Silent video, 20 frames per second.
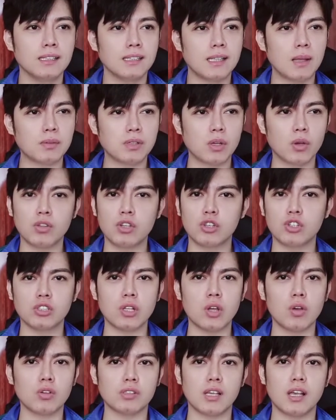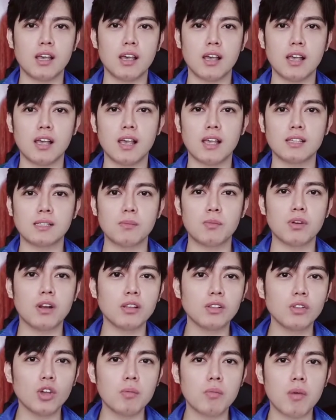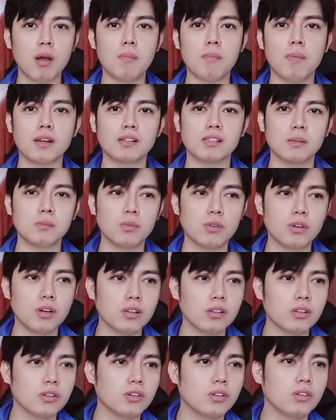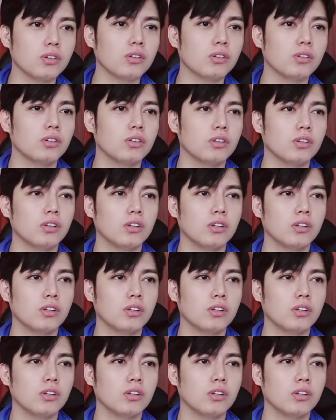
Tapos, nag-audition ako sa, sa Murato, yung mga bar sa Murato.